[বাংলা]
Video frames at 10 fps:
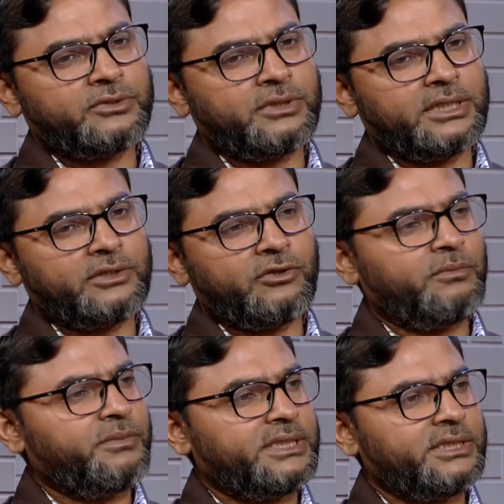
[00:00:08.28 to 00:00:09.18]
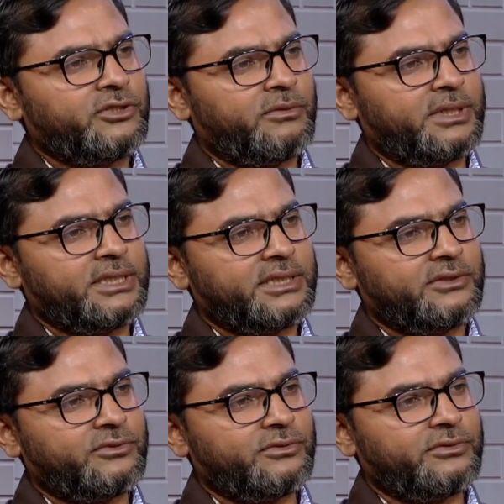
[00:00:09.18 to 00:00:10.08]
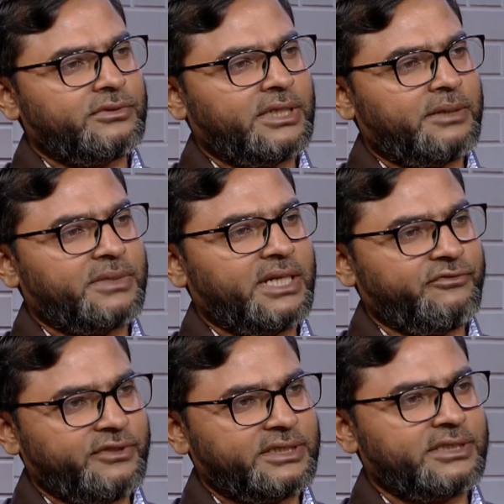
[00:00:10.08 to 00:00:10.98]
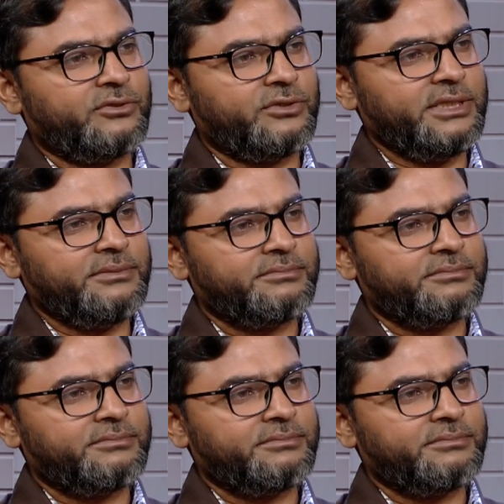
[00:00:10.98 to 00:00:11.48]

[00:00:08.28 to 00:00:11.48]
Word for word: আসলে কম বেশি সবারই কিন্তু আমরা এফেক্টেড হই